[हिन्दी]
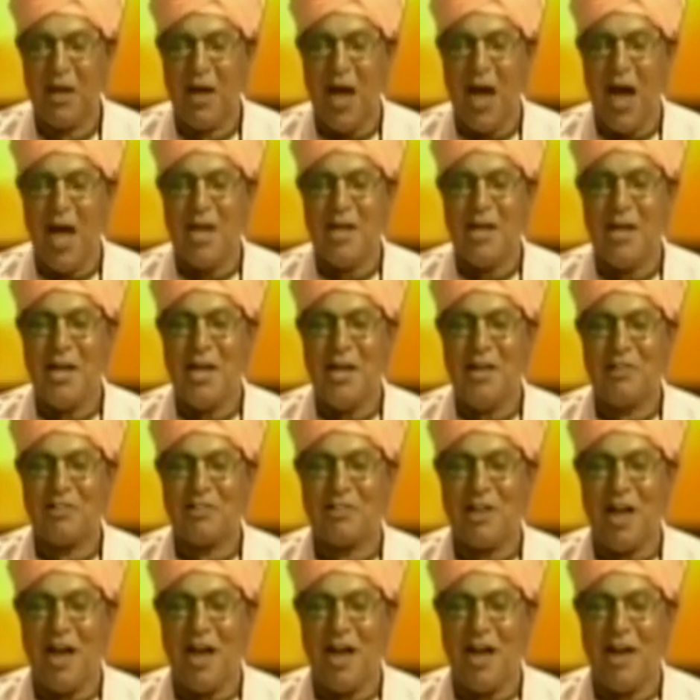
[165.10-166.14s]
आइए
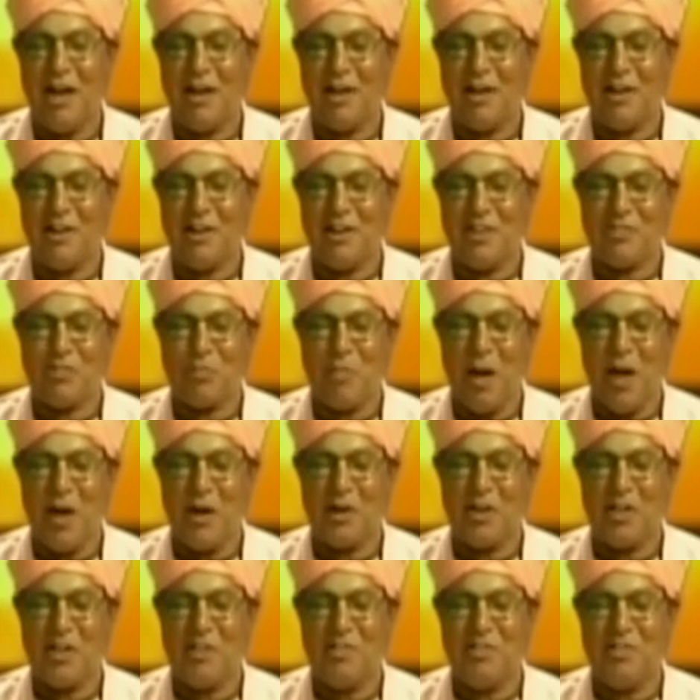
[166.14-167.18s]
इसका रस
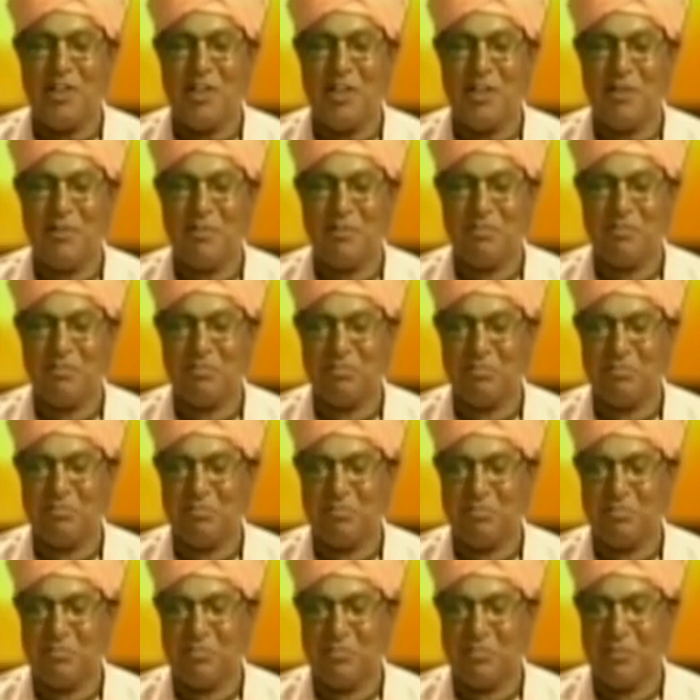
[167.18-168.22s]
पान कीजिए
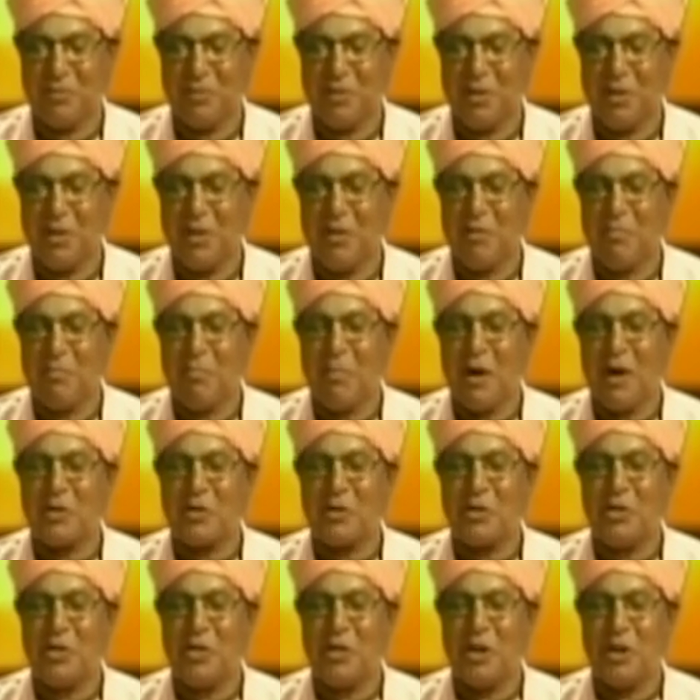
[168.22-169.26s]

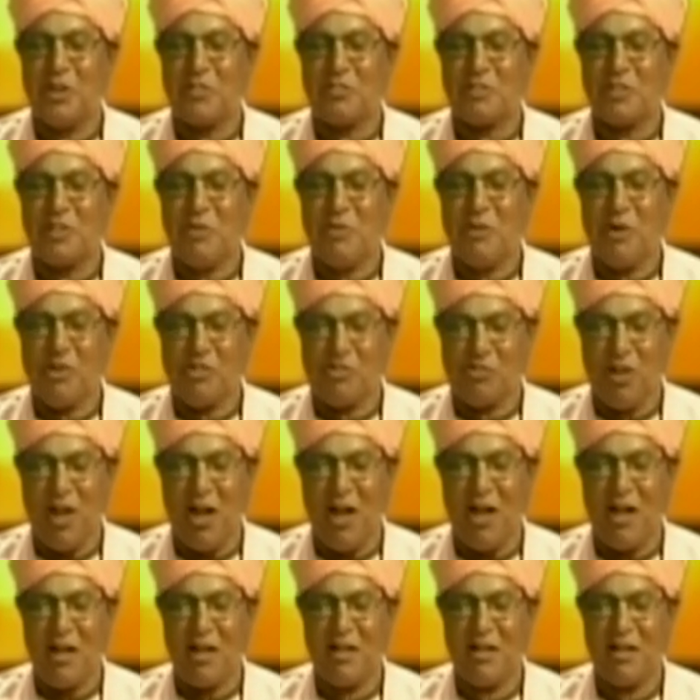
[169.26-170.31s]
भक्ति रस की वर्षा
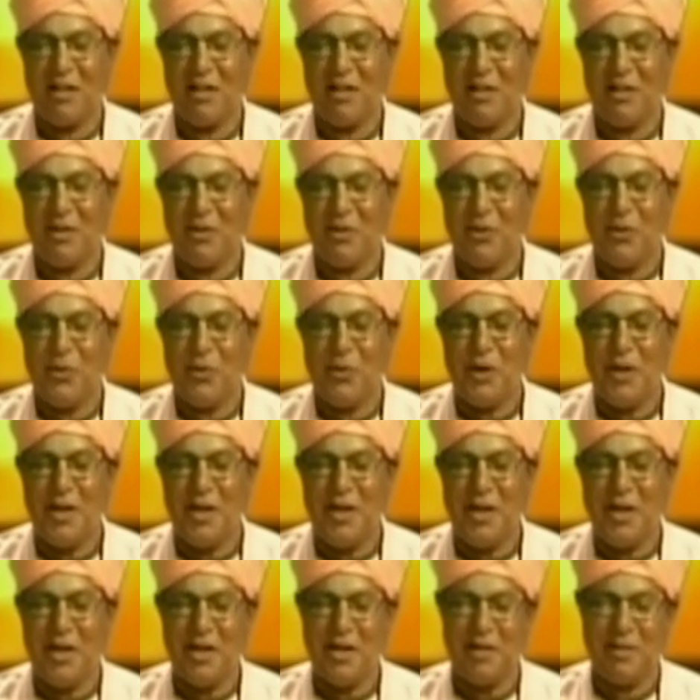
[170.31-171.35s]
हो
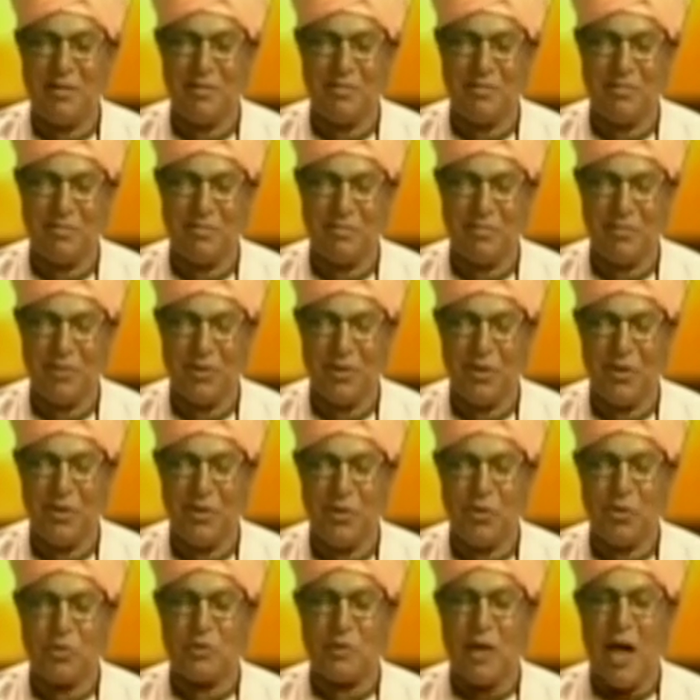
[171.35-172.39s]
रही है
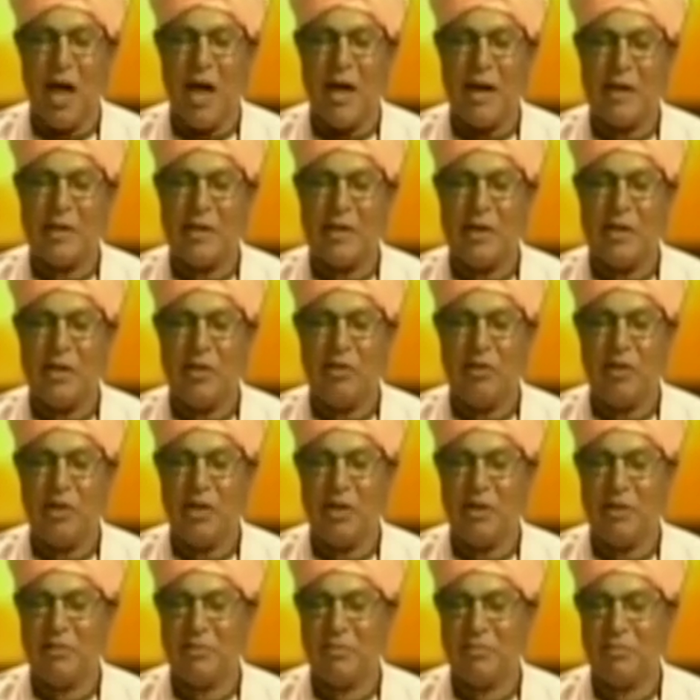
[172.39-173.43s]
उसका आनंद
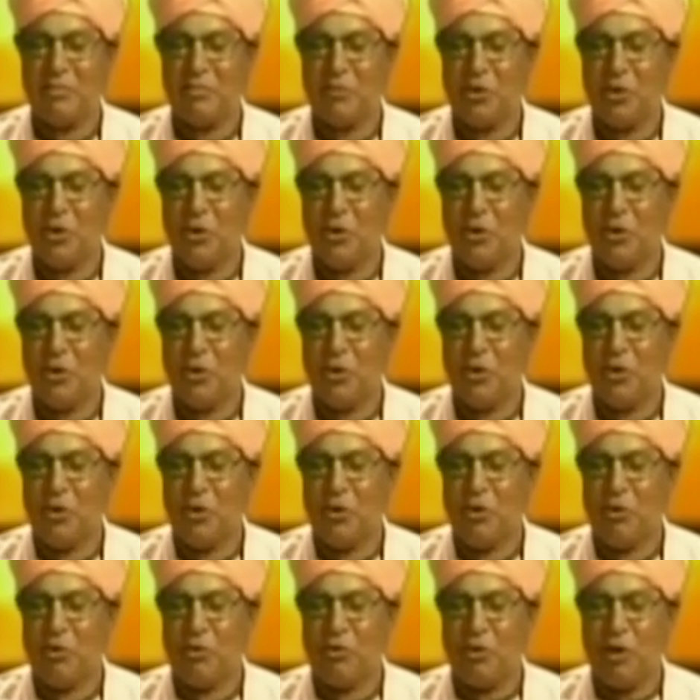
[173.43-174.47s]
लीजिए
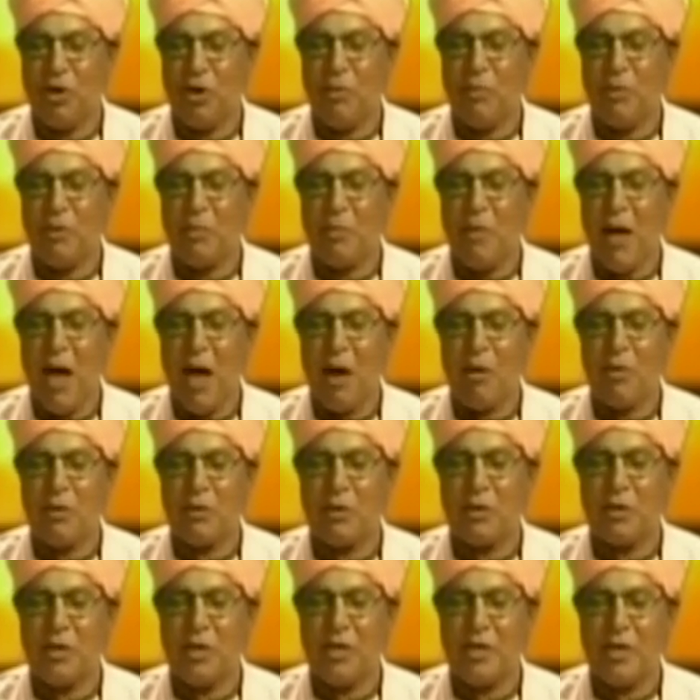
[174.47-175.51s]
श्रीमद्
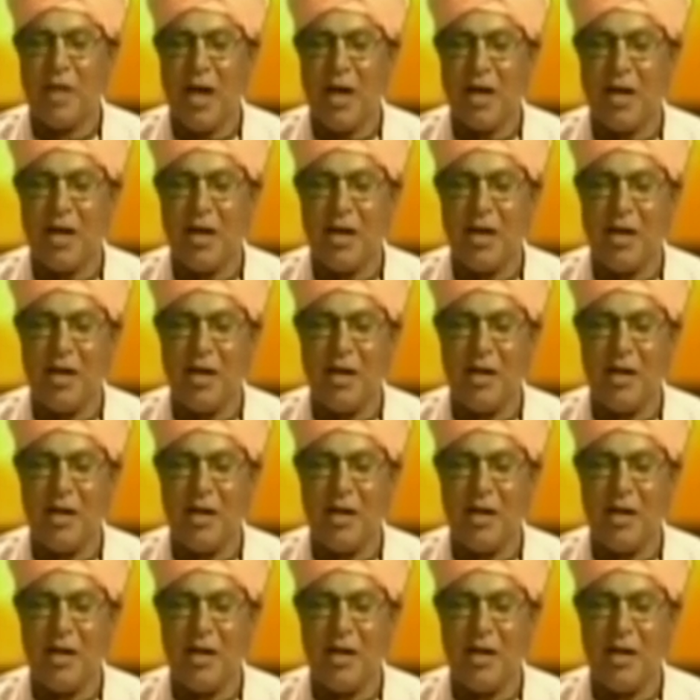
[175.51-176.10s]
भागवत गीता के